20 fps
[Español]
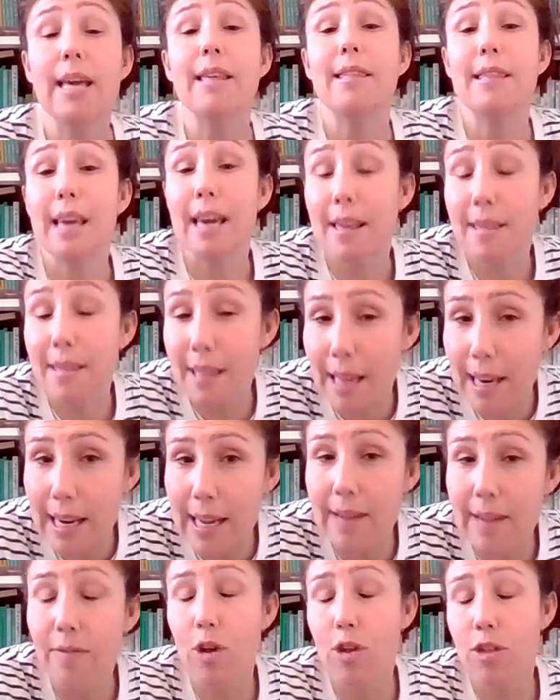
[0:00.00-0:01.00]
si ese
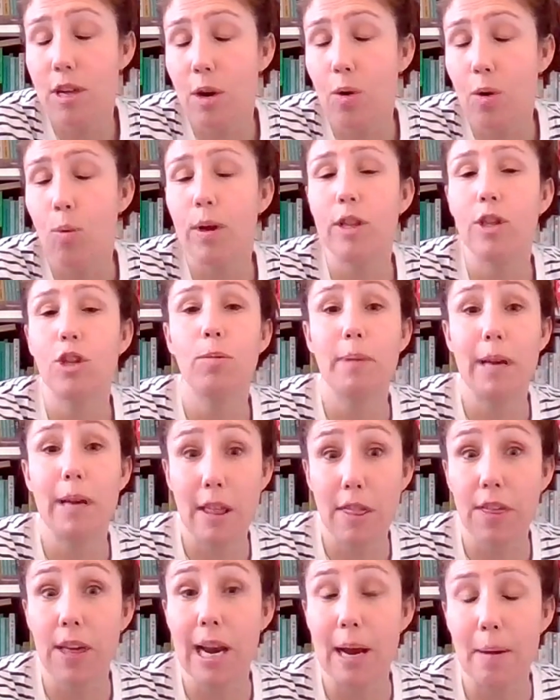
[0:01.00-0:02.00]
libro, ese cuento
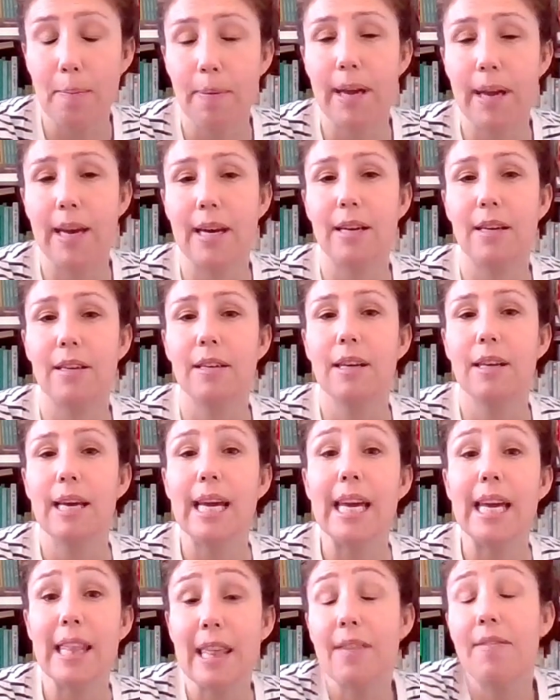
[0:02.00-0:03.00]
merece la pena
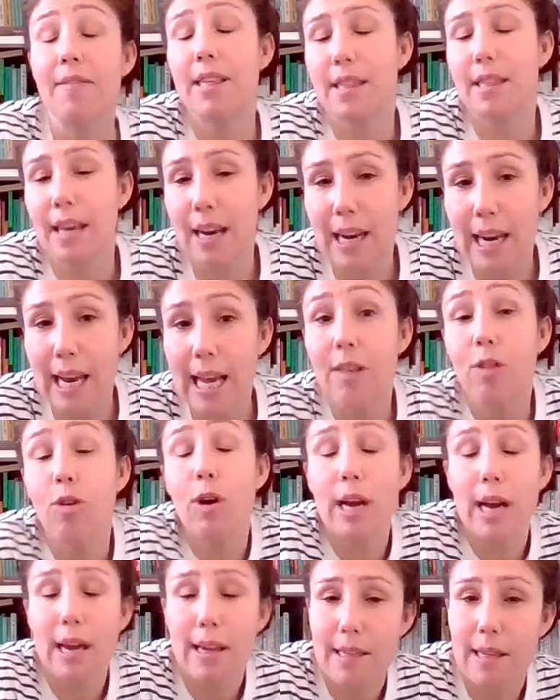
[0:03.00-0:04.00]
y debe ser
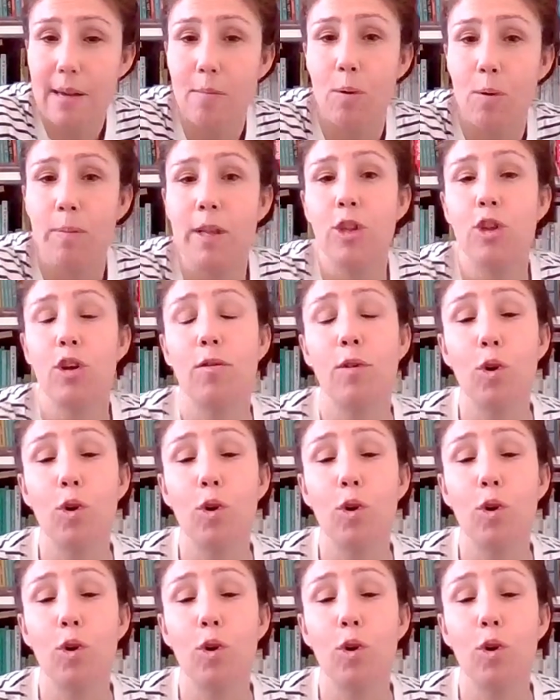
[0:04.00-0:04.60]
leído en ese momento